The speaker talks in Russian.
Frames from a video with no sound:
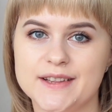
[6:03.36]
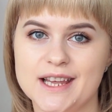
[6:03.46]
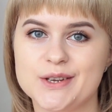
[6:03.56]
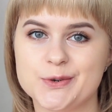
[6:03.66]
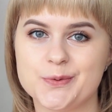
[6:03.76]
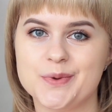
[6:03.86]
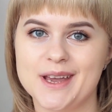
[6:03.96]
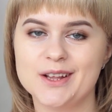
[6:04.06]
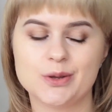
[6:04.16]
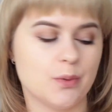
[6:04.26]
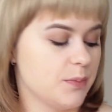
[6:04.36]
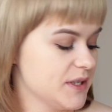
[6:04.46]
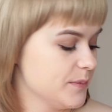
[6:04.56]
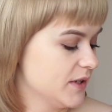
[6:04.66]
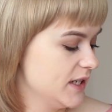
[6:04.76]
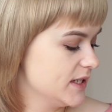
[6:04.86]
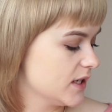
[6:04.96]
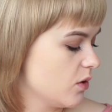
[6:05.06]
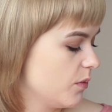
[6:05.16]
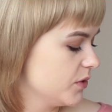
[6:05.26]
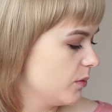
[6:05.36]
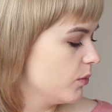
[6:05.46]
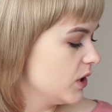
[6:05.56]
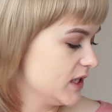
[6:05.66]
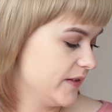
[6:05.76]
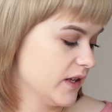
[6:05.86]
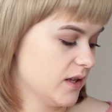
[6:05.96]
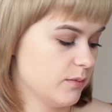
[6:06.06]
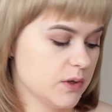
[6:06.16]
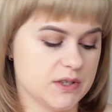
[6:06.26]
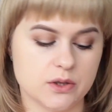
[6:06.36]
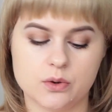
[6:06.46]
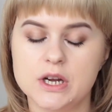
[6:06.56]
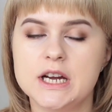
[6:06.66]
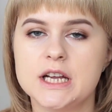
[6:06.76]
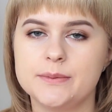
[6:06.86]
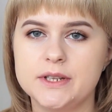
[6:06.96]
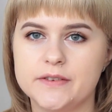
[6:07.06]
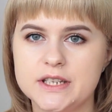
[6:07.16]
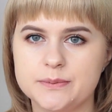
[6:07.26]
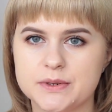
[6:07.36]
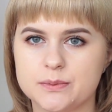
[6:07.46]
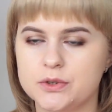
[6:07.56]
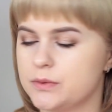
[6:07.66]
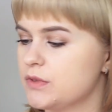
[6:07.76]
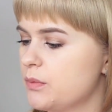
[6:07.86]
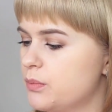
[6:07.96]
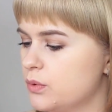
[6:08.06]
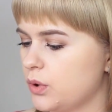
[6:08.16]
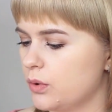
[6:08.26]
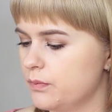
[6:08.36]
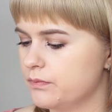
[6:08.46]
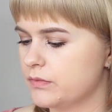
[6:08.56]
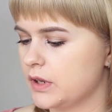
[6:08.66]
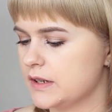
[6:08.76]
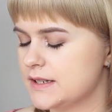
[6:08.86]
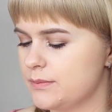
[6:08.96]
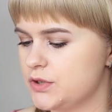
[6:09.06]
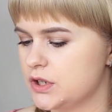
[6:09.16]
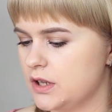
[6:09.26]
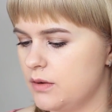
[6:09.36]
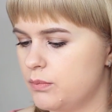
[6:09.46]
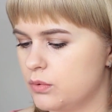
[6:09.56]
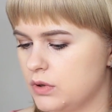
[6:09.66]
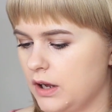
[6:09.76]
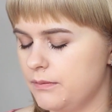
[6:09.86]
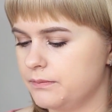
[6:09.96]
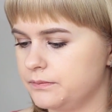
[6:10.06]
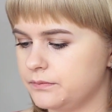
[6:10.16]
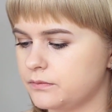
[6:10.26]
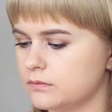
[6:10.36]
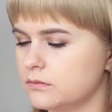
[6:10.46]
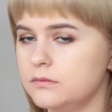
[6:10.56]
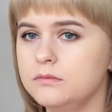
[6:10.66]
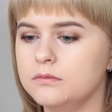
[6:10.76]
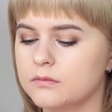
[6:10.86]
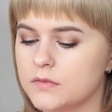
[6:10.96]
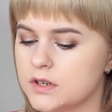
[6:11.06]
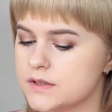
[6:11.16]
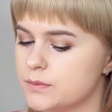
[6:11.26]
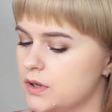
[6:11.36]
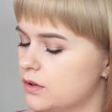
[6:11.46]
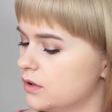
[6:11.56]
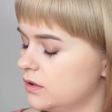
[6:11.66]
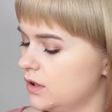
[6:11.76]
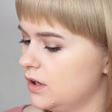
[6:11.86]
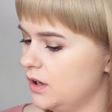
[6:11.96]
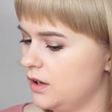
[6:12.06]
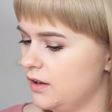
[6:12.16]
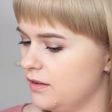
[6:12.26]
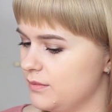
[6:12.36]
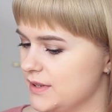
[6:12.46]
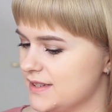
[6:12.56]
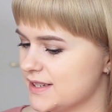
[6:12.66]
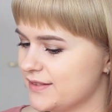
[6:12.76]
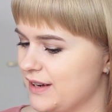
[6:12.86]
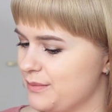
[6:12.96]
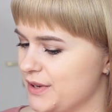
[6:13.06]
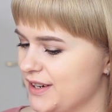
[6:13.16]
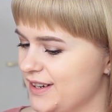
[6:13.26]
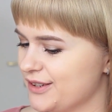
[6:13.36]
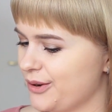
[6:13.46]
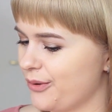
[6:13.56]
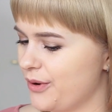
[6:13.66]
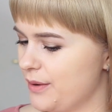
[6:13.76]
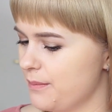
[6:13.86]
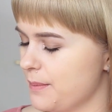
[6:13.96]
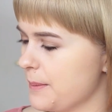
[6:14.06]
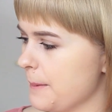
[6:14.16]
светлее, чем у меня, то присмотритесь к какому-то более светлому оттенку. Теперь давайте посмотрим на пудру. Рассыпчатая пудра. Сейчас мы ее вместе с вами откроем.